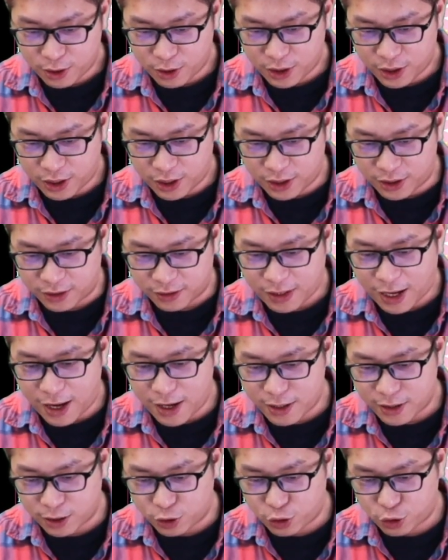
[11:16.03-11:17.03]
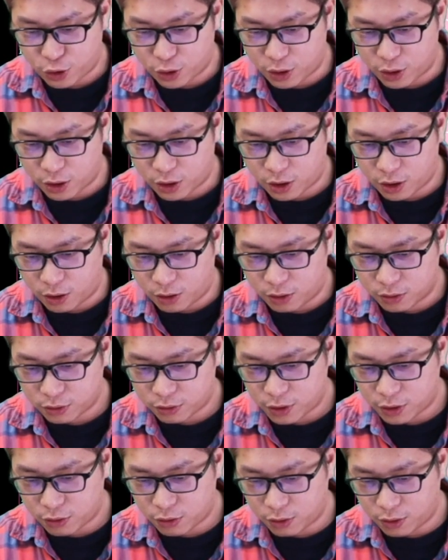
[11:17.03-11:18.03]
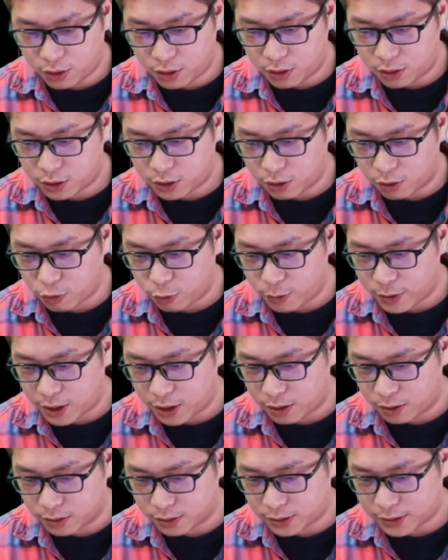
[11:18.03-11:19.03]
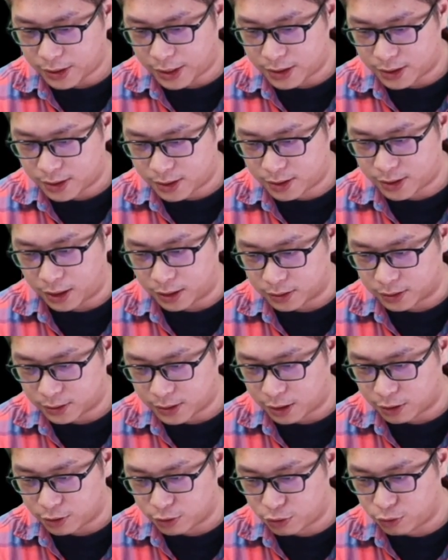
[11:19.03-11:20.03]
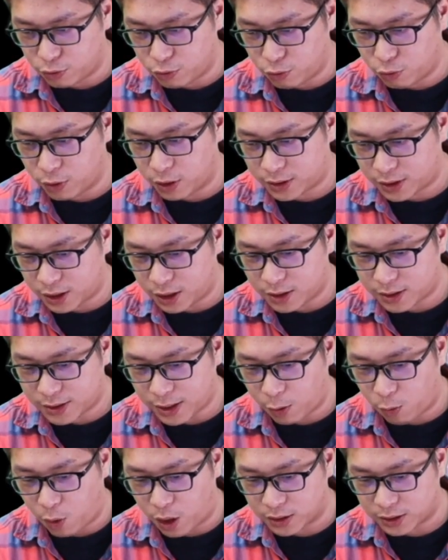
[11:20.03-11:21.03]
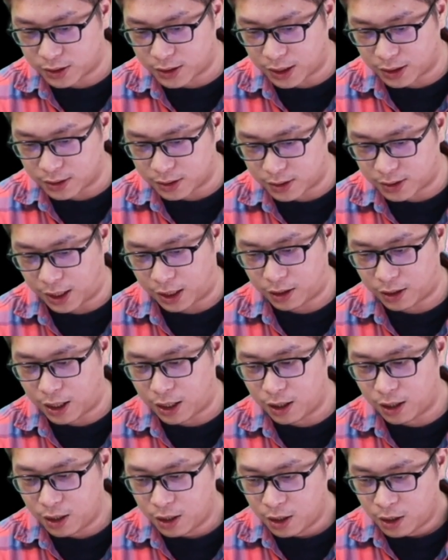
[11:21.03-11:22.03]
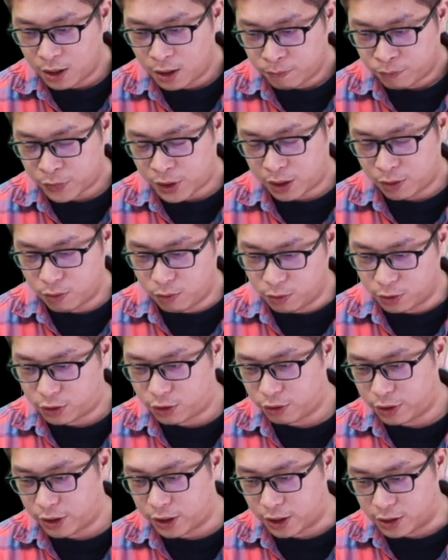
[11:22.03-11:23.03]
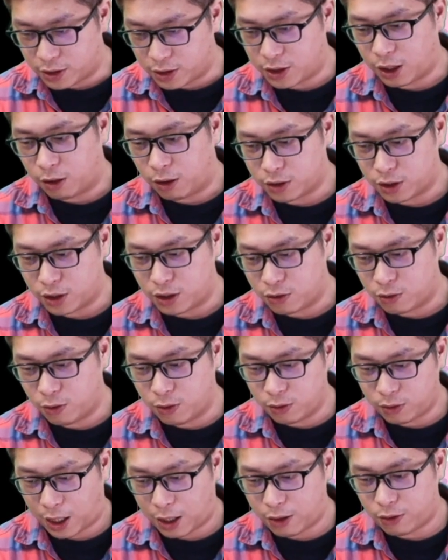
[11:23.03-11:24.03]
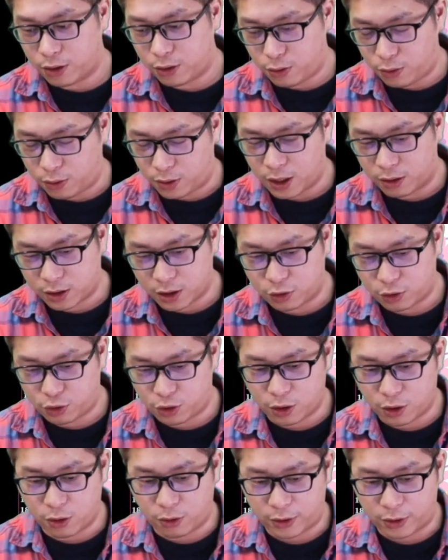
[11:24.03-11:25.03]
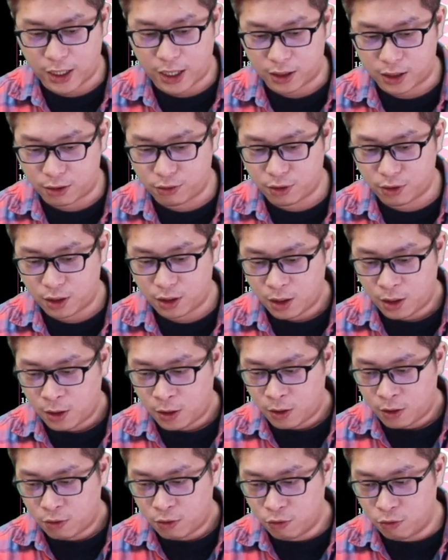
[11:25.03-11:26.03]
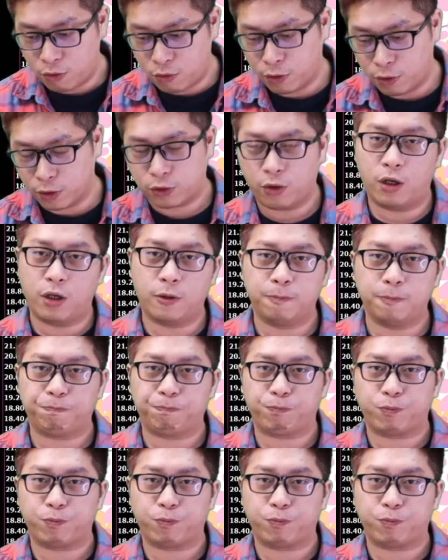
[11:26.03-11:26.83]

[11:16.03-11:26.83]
有个很大一个缺口。所以说，这种股票再涨上去，如果真的再往上涨了，那我就会很小心，说它会遇到这个缺口压力。因为如果说